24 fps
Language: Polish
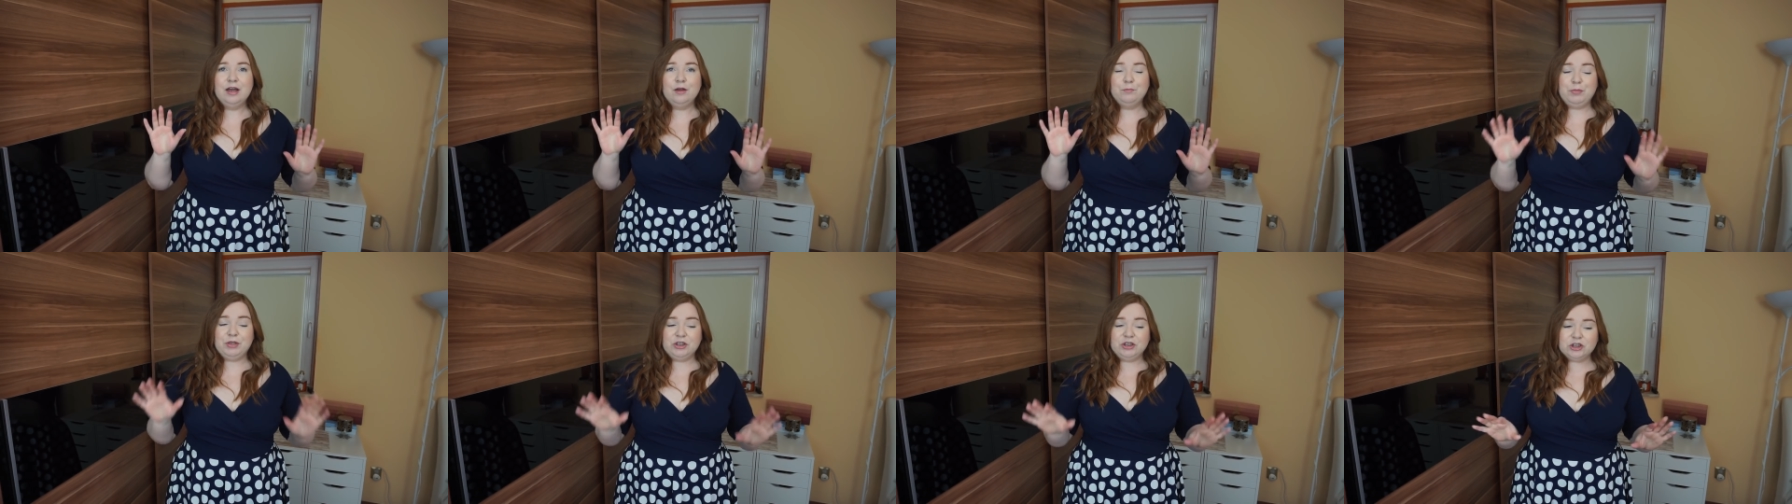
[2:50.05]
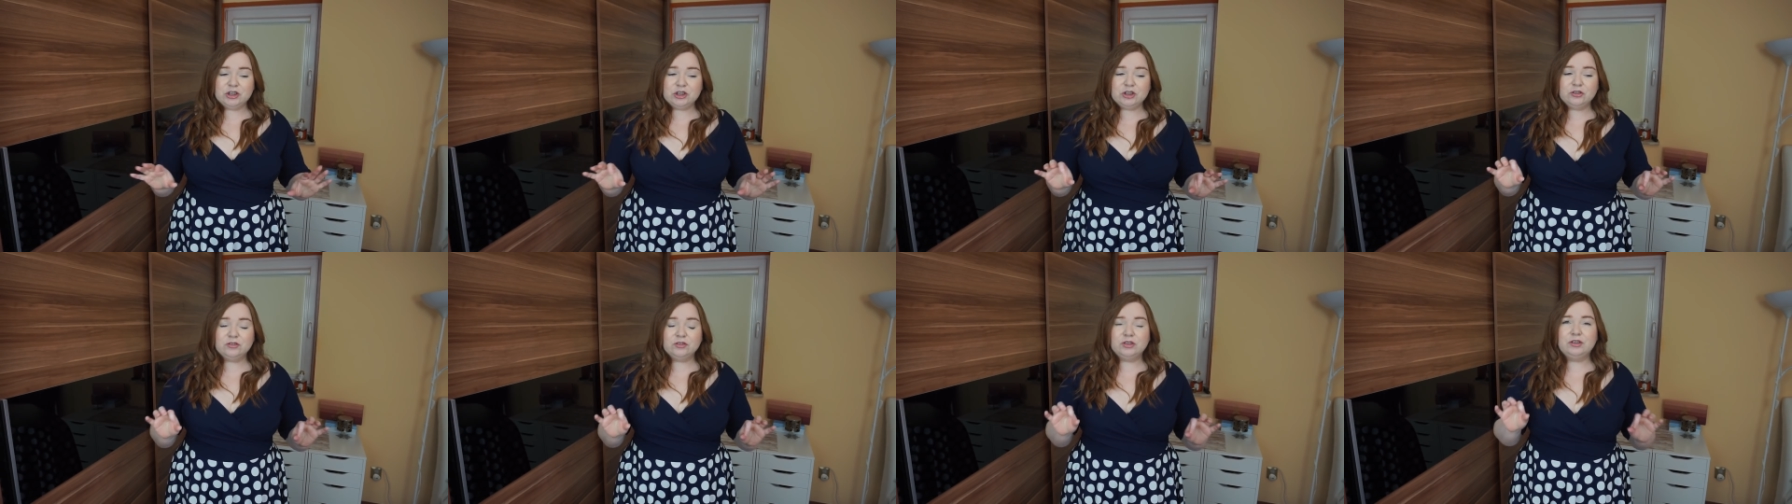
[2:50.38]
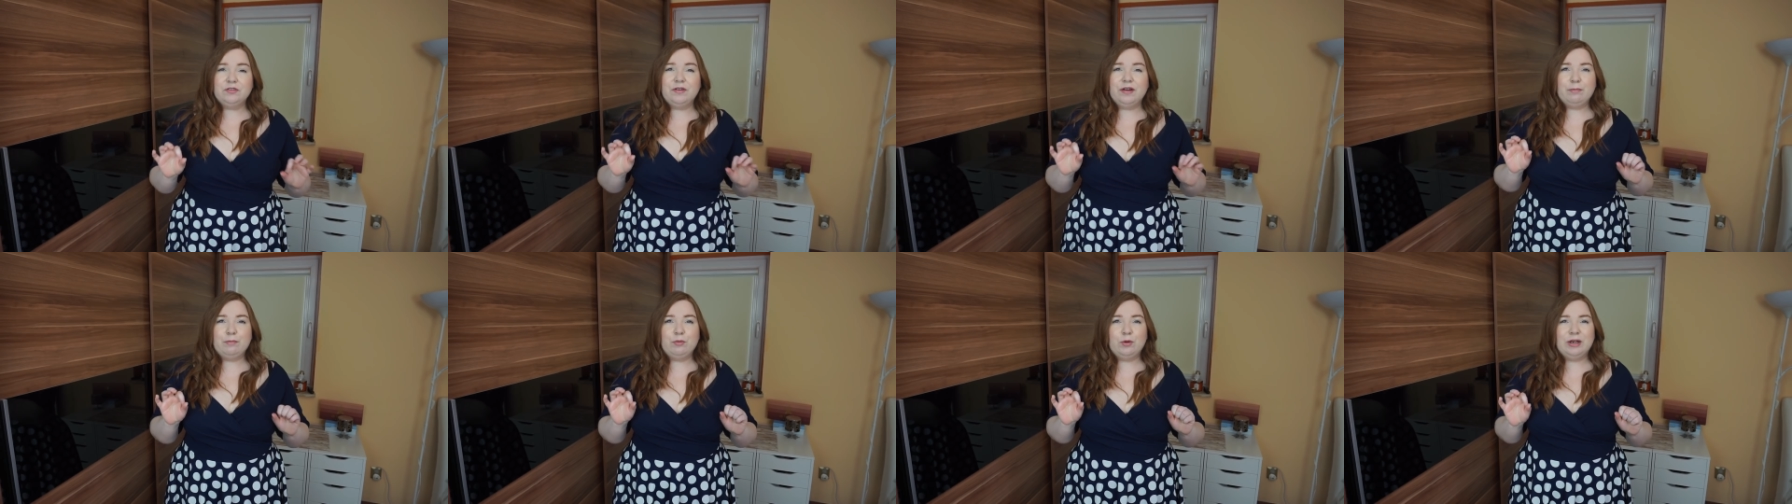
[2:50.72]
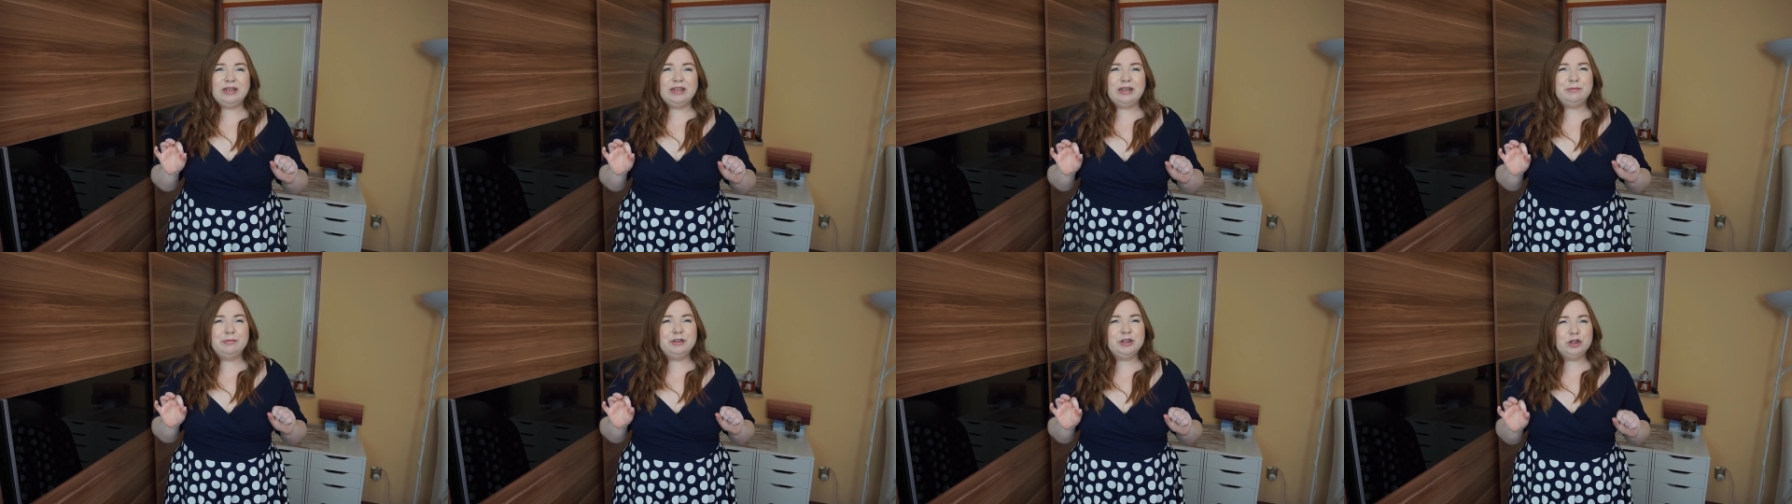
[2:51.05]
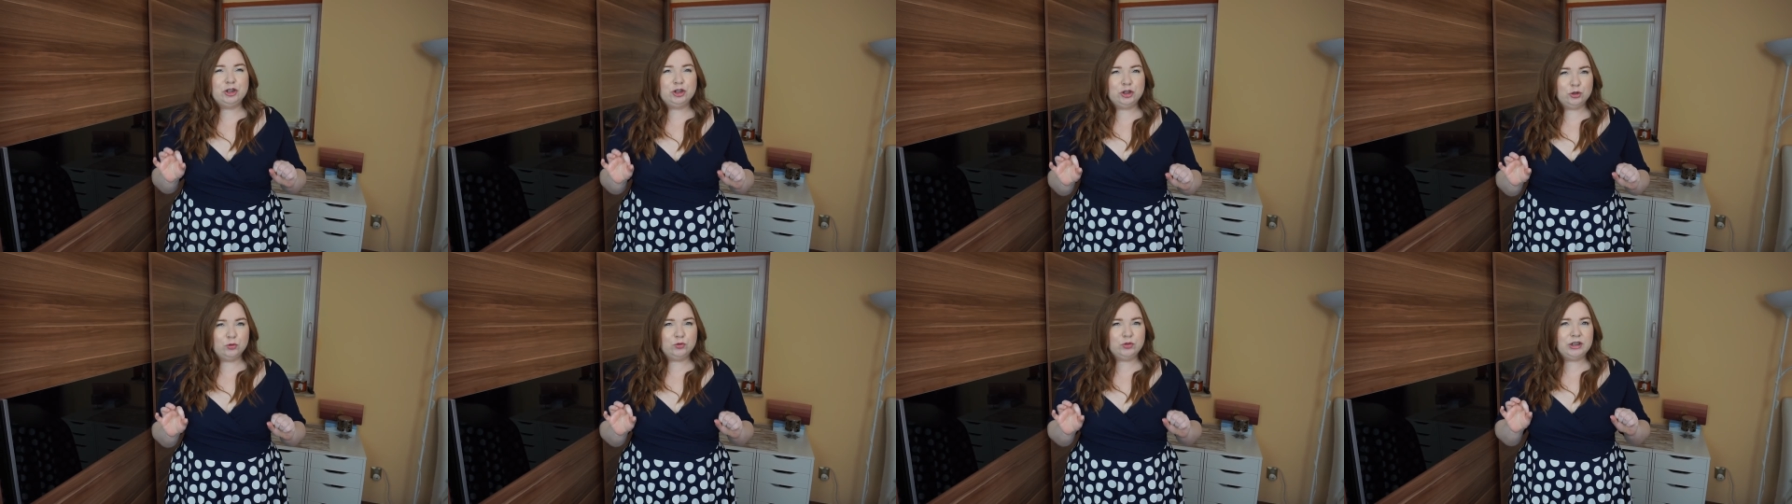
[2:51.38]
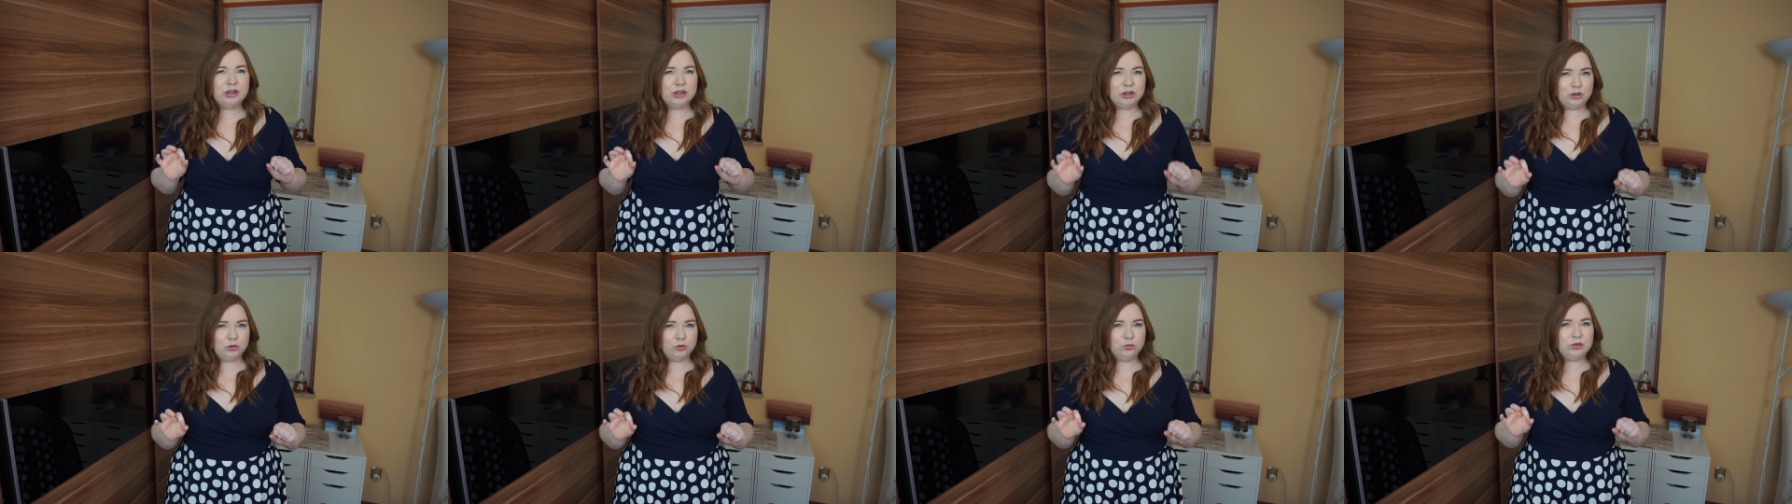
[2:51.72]
52 była na mnie
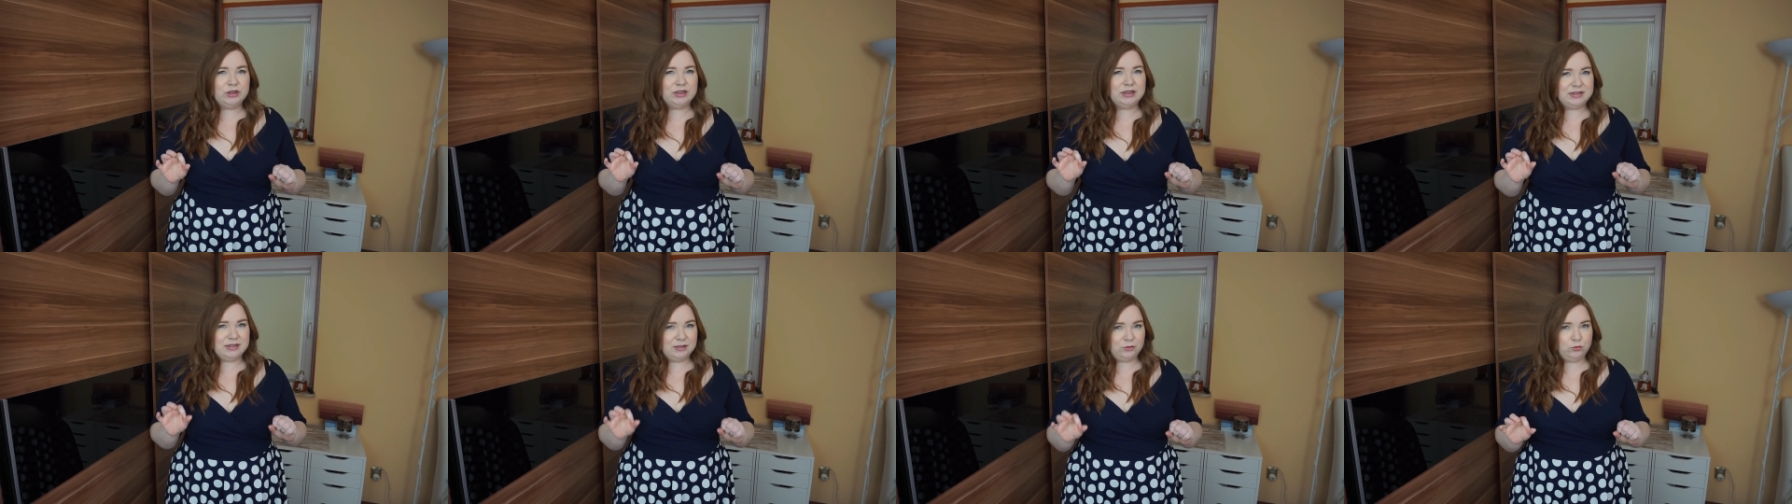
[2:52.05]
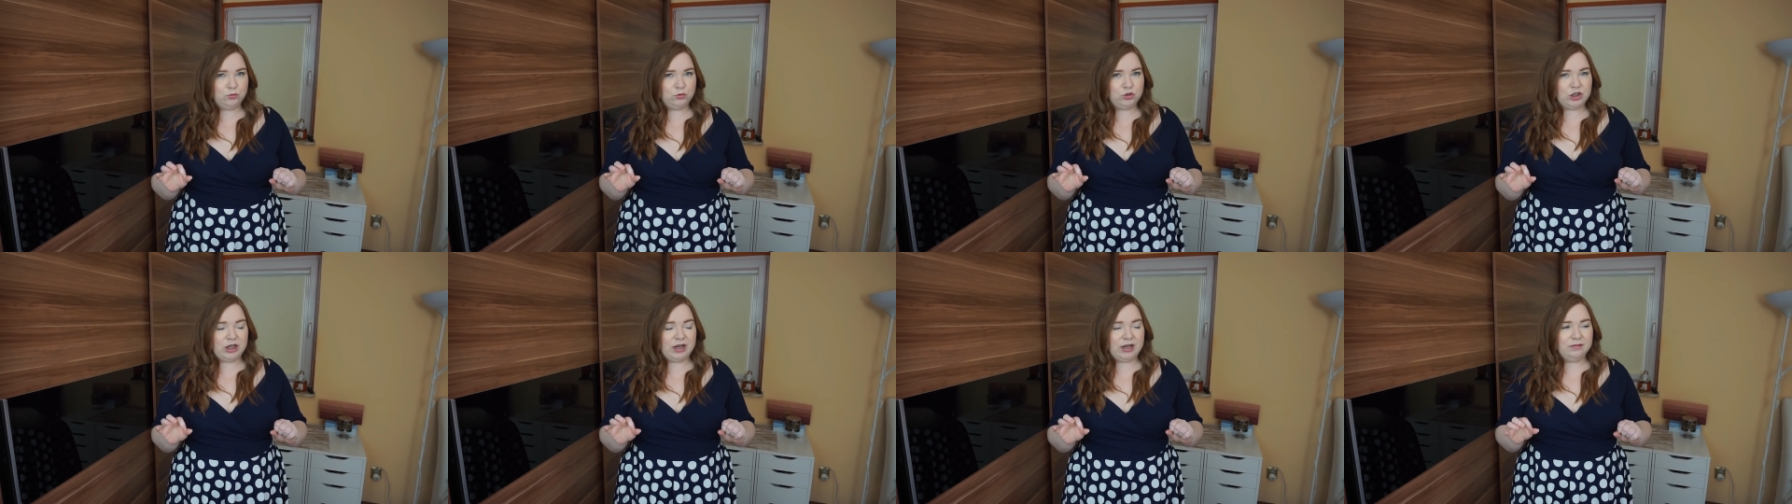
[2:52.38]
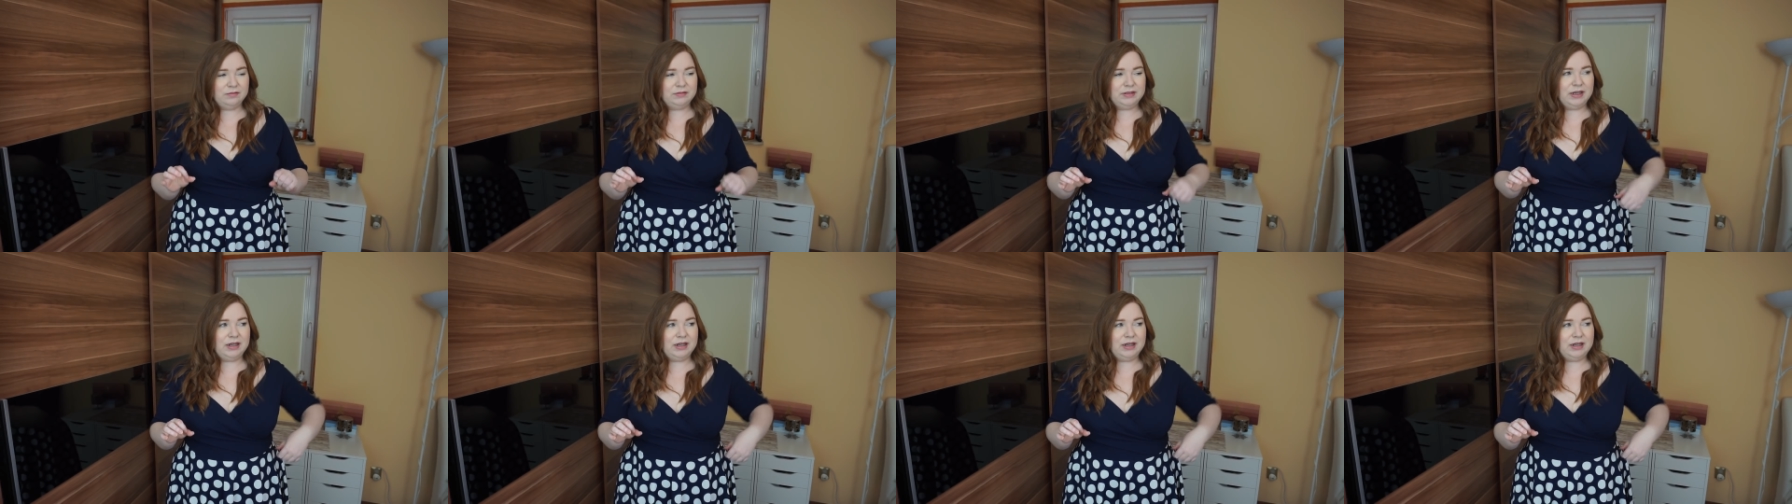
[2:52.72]
ciutkę, ciutkę za duża,